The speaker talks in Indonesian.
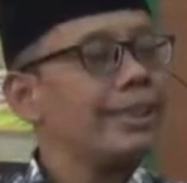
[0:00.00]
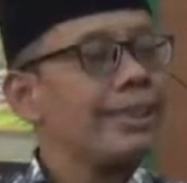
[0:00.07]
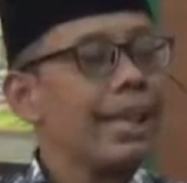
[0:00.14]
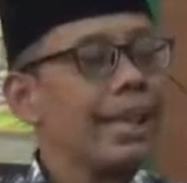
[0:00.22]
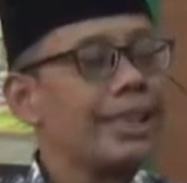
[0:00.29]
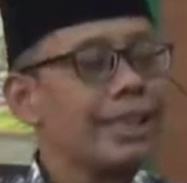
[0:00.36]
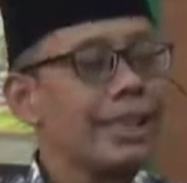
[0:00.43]

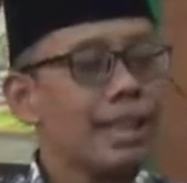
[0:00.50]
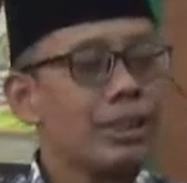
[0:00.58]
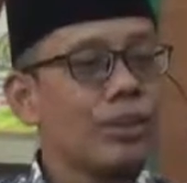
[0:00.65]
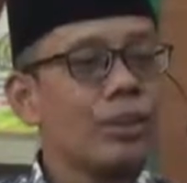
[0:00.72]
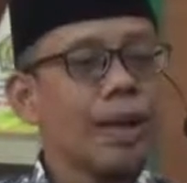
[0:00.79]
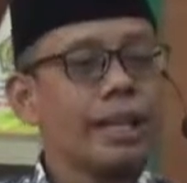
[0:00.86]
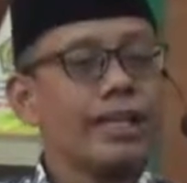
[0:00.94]
salah
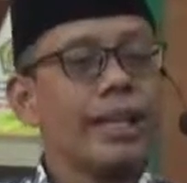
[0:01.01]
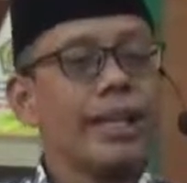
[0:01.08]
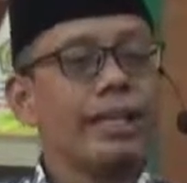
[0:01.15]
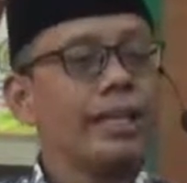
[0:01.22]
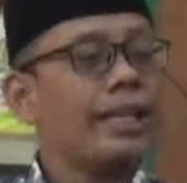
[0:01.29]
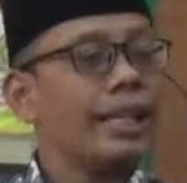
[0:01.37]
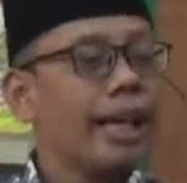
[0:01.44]
satu ada
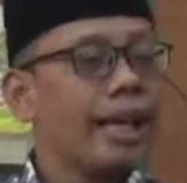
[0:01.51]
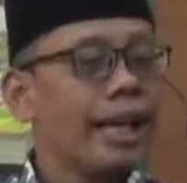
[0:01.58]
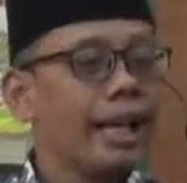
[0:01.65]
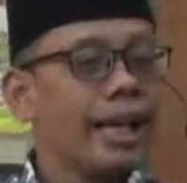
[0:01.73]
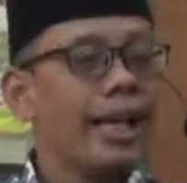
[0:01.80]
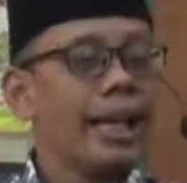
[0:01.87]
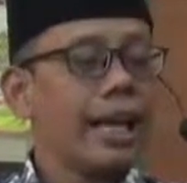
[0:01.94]
yang tidak
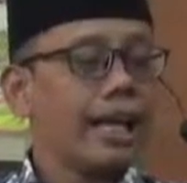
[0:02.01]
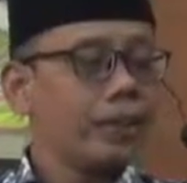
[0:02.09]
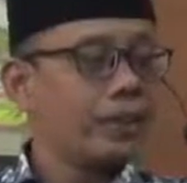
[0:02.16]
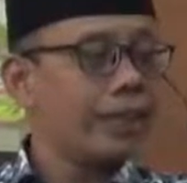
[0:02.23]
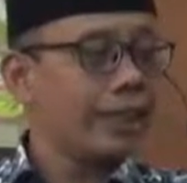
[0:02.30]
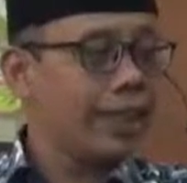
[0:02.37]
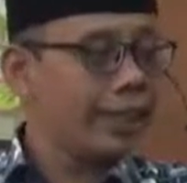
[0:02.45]
layak ya
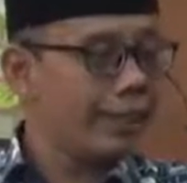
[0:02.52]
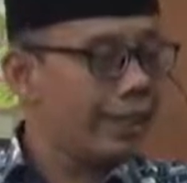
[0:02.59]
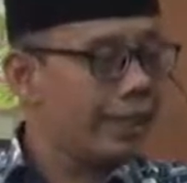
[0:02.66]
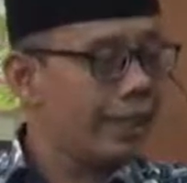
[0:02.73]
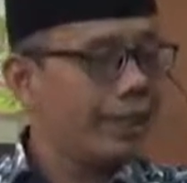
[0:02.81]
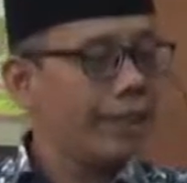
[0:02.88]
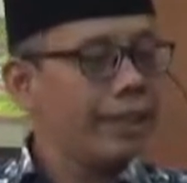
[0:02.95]
harus kita deal.